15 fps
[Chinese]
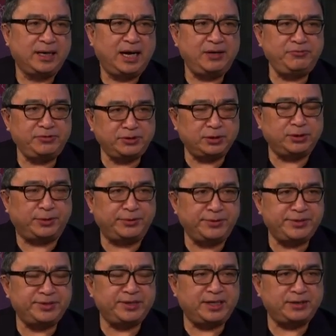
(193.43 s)
而与此同
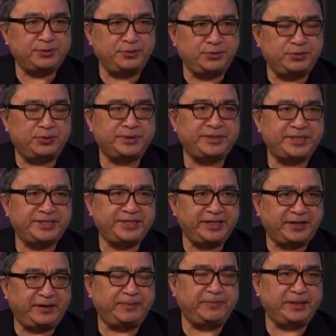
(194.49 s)
时呢，中国在
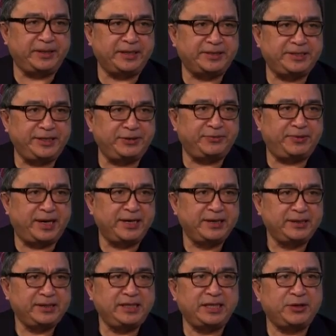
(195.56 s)
这方面的进化，
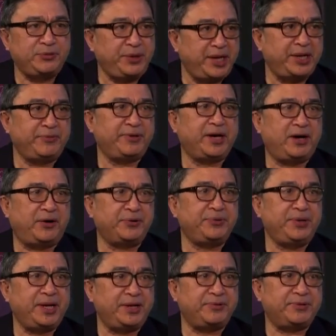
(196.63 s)
现得越来越好，
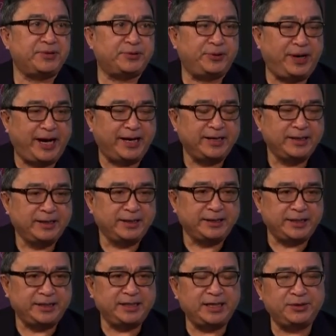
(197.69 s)
越来越快。
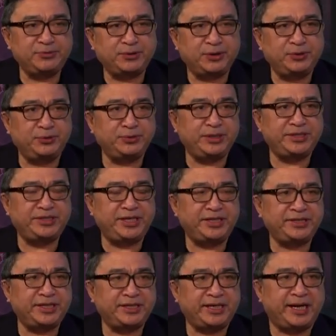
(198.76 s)
你现在如果陆地
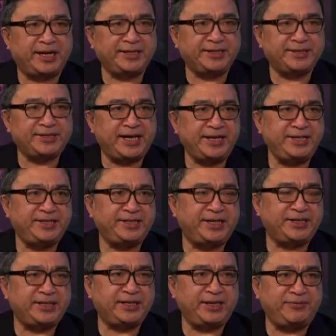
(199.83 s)
签证给了你三年
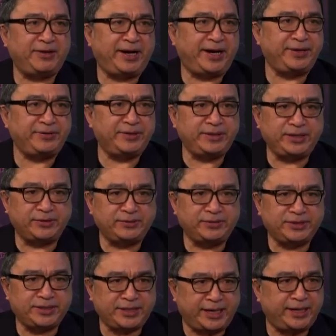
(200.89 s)
签证，对于很多人讲就
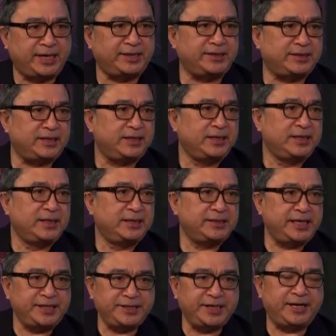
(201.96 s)
省了这个
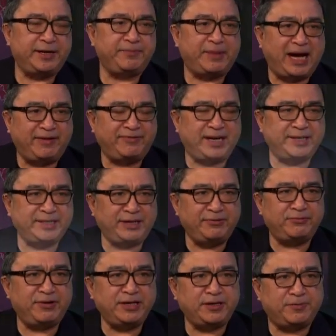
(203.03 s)
签证上的麻烦，对于
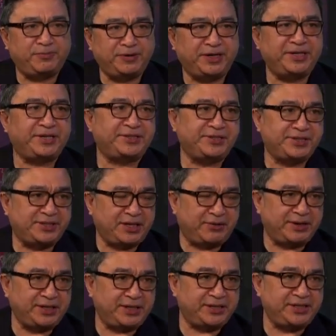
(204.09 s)
外交部来讲是少
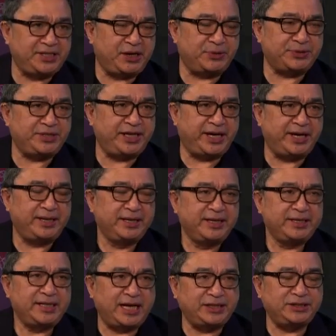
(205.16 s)
了一点小钱，
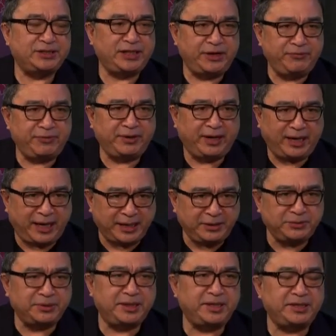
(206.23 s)
但是对于很
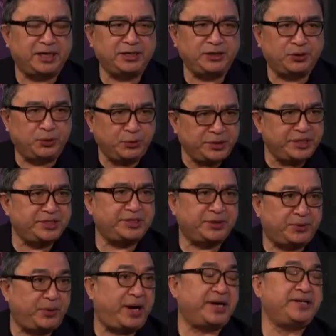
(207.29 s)
多人来讲，尤其是
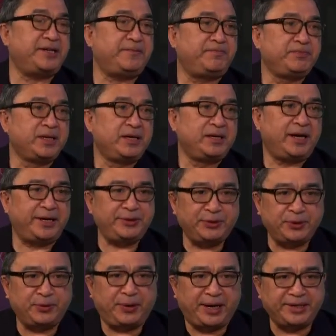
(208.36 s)
华人，很多
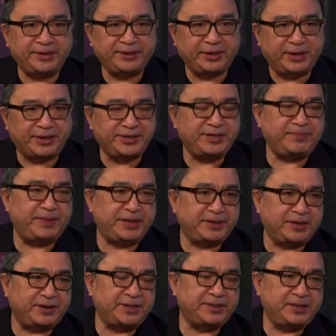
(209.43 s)
的华人到了日本、
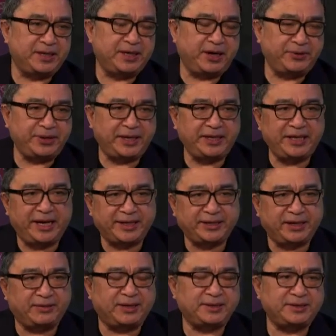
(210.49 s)
到了澳大利亚、
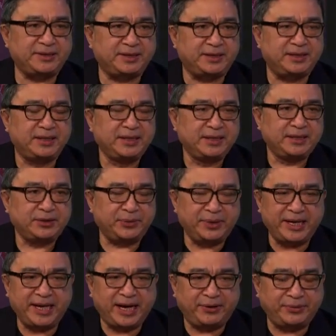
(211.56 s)
到了这个东
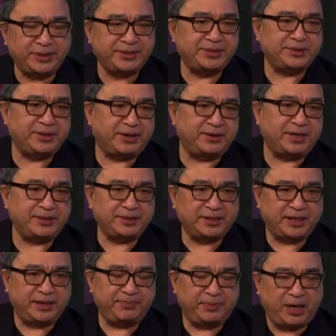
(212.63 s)
南亚，或者是到了这
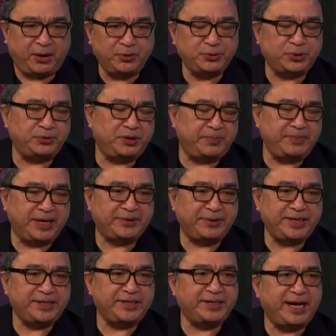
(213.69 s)
个欧洲和美国，
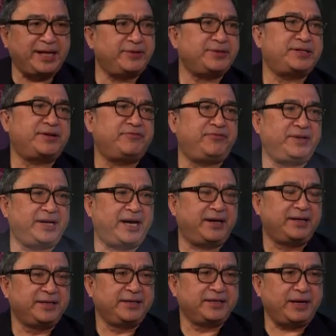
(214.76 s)
已经拿到身份了，
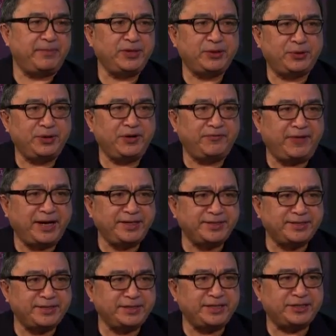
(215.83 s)
他们突然发现
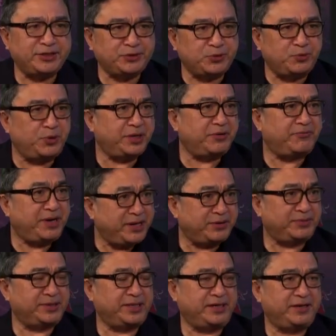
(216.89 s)
自己是中国的外
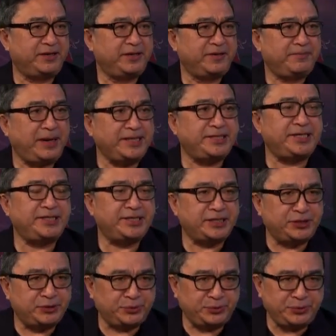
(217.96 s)
国人。办签证
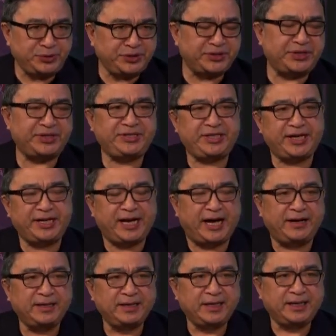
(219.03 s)
是如此的艰难，
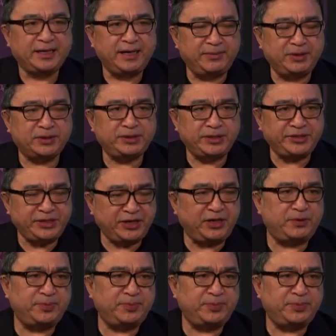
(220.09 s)
那么在这